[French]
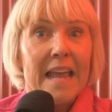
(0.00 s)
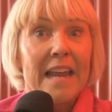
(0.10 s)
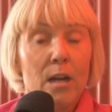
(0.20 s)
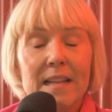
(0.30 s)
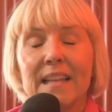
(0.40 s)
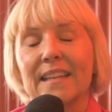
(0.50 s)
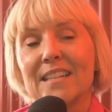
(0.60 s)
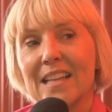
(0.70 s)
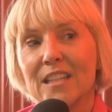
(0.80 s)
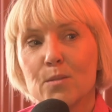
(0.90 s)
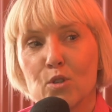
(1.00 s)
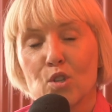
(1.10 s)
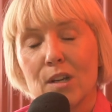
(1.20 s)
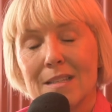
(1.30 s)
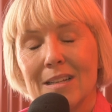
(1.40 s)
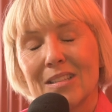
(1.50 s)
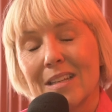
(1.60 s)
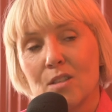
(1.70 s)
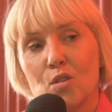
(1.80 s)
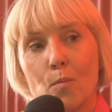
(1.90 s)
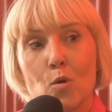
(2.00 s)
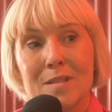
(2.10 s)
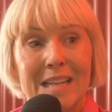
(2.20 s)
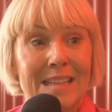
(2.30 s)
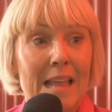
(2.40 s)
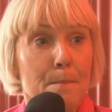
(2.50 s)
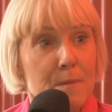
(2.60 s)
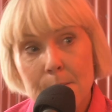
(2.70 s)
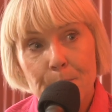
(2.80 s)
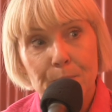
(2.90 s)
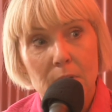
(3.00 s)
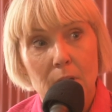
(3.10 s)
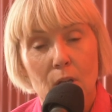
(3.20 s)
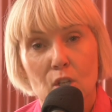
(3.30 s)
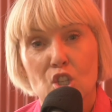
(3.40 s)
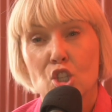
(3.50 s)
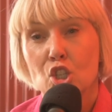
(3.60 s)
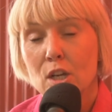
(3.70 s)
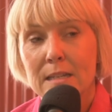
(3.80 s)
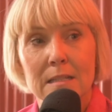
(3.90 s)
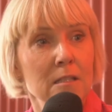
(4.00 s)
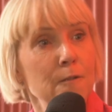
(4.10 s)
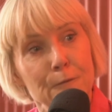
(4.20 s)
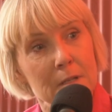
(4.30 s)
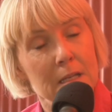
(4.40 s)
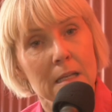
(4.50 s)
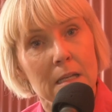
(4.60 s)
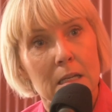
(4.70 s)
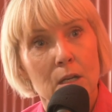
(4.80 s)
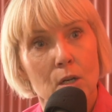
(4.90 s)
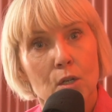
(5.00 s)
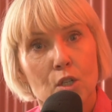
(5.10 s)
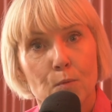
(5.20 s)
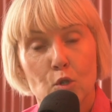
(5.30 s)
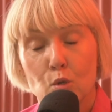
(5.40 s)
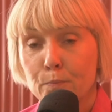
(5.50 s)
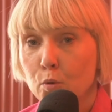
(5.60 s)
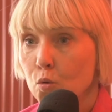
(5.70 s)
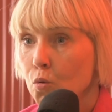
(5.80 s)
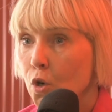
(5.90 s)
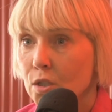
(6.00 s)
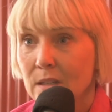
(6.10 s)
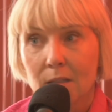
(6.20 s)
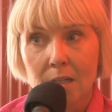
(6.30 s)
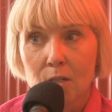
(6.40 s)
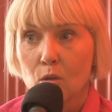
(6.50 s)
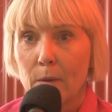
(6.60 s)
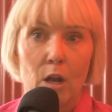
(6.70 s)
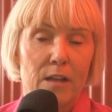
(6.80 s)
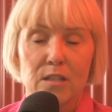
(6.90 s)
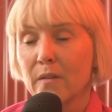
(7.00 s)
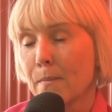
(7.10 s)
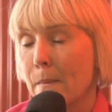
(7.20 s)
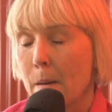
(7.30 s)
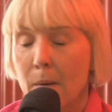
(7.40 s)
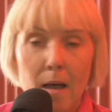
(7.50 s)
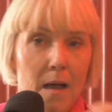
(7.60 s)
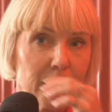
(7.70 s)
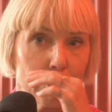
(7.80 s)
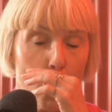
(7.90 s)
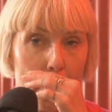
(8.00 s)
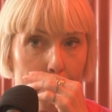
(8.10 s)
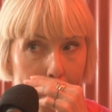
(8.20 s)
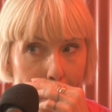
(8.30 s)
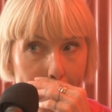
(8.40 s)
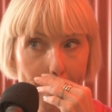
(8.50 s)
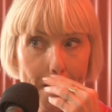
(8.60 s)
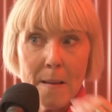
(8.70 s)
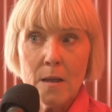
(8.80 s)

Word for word: Et là, les dernières années, je me suis recentrée sur mon cercle d'amis solidifier. Mhm. Euh, je me suis beaucoup recentrée sur ma relation avec ma maman, ah avec mon papa.